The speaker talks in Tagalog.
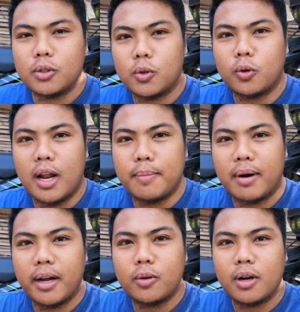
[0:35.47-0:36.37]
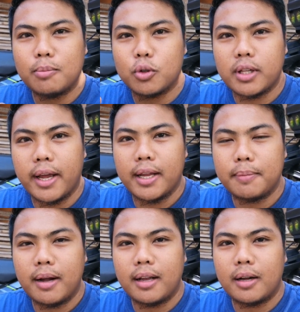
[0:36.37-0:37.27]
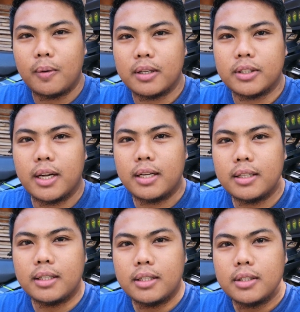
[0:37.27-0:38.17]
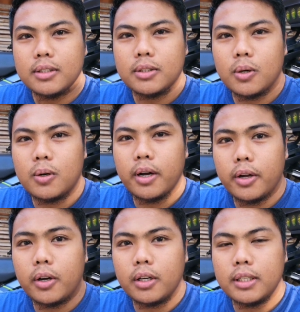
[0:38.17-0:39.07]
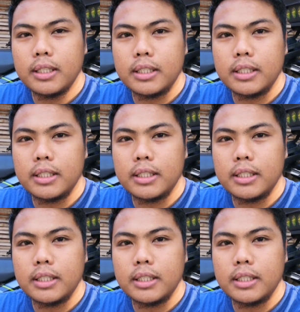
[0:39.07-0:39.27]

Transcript: gusto ko lamang kayong kamustahin mga kalakwatsa. So ngayon